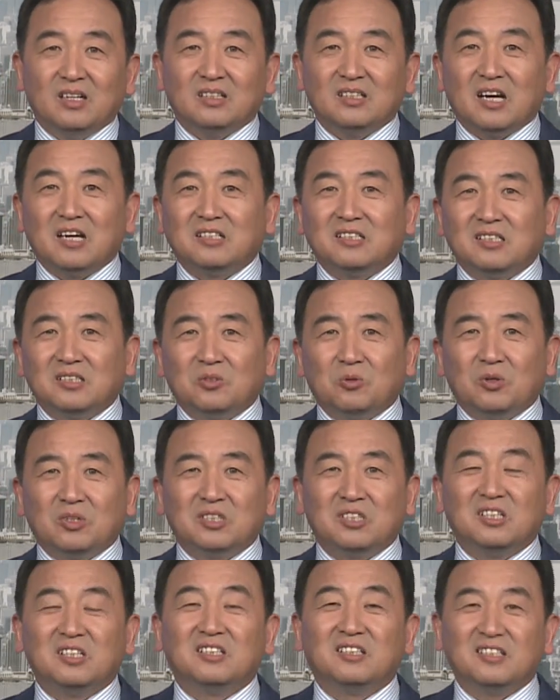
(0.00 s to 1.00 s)
当然，这是我
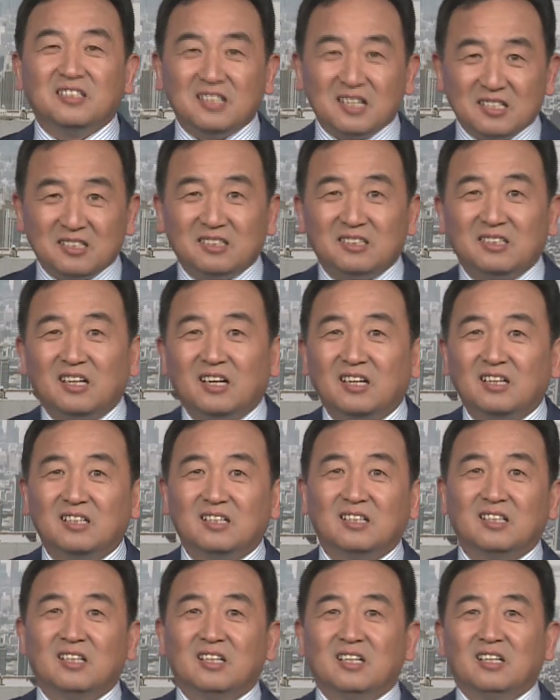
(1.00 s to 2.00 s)
个人的认识了，
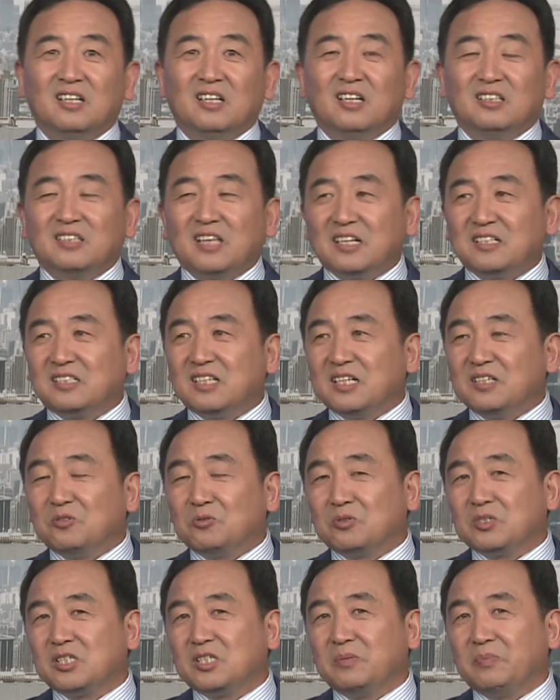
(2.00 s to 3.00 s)
但这
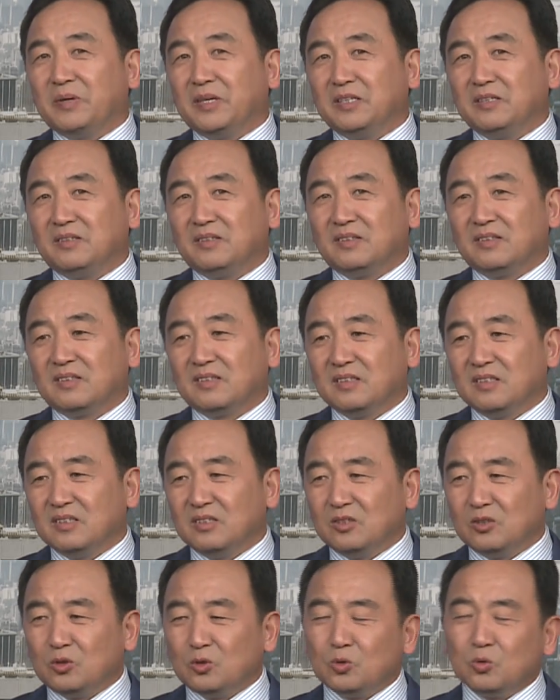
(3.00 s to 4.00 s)
种视频。
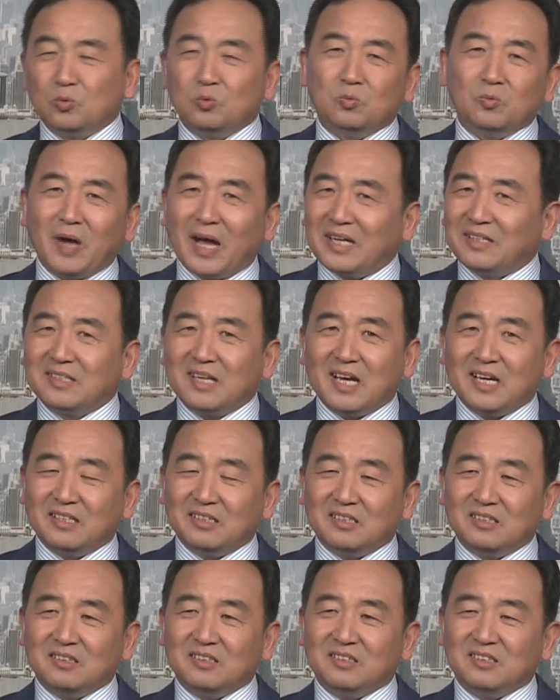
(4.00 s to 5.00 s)
中外在
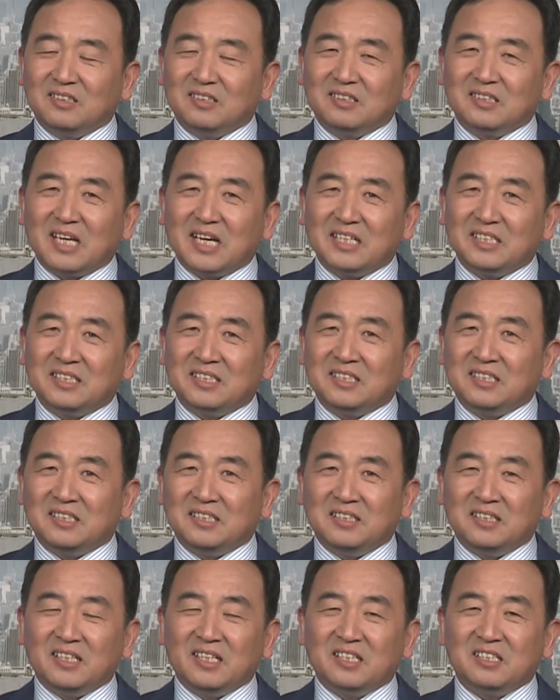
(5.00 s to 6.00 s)
在
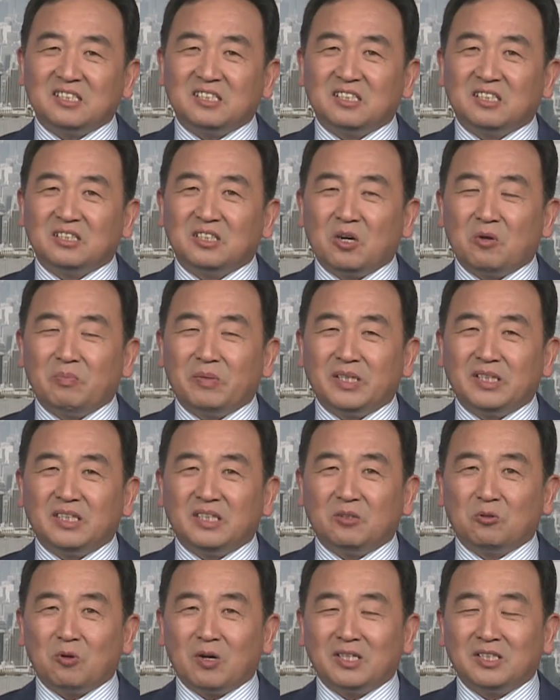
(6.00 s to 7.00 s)
今天社交媒
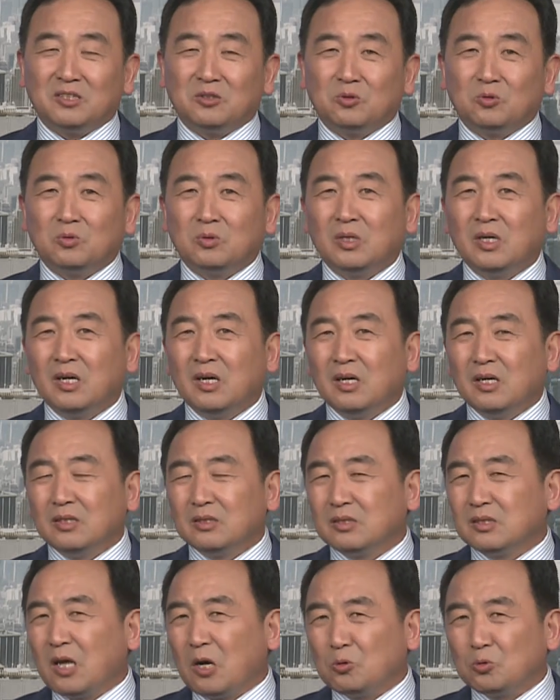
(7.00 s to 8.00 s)
体环境中，
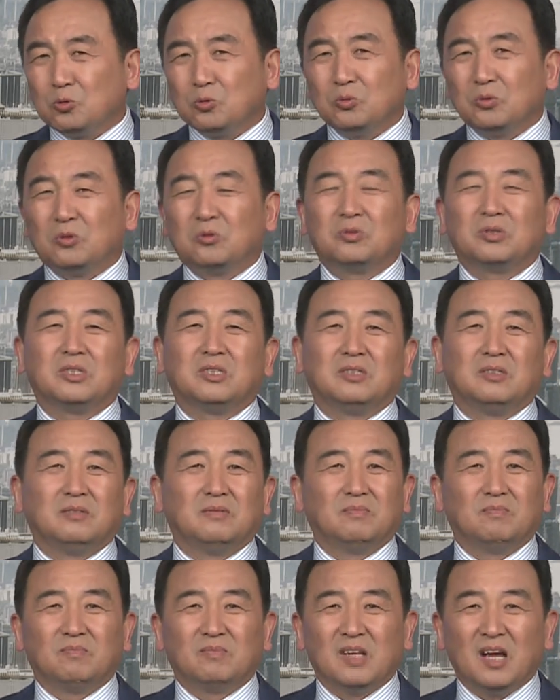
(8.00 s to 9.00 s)
到处都是，
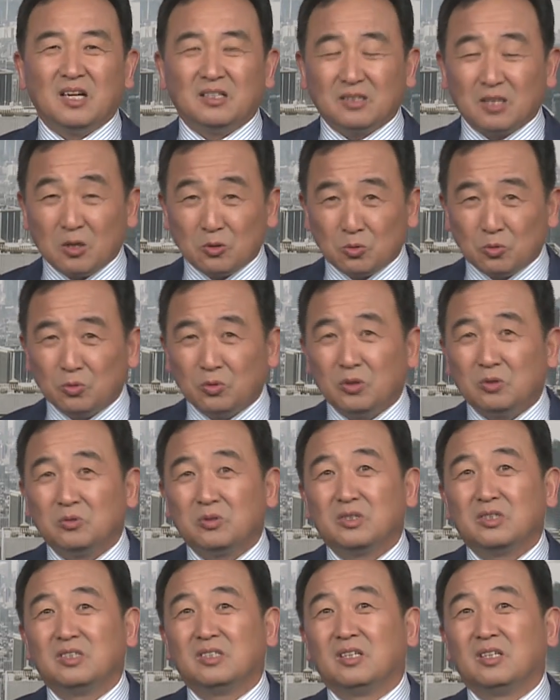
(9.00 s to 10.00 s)
啊，到处都是。